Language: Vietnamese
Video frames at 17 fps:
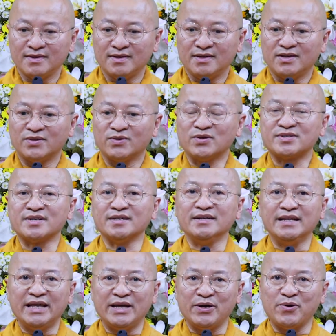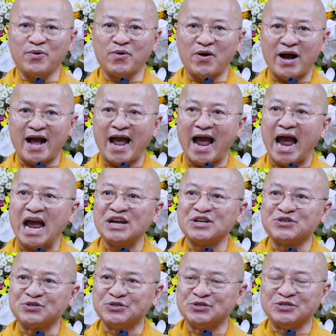Tôi xin nêu hai
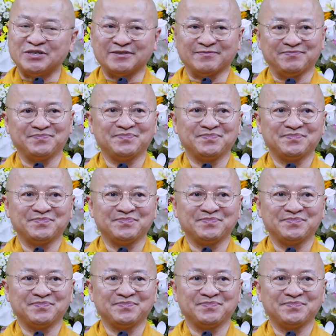trường